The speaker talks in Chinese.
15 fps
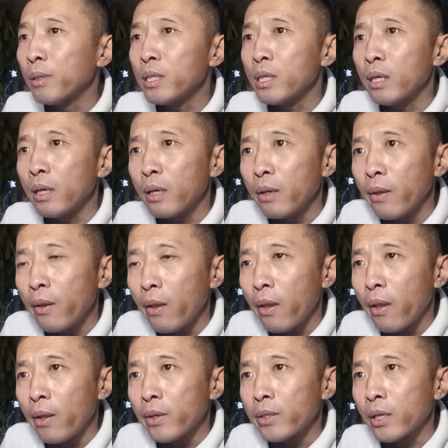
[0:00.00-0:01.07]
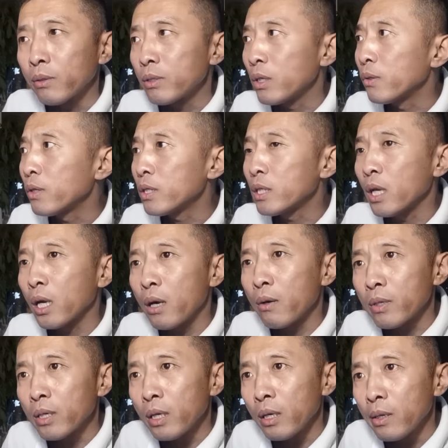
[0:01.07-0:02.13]
鞋，然后前段时间干过
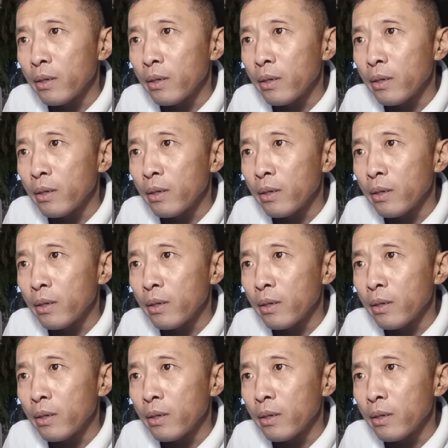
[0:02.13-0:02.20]
仗，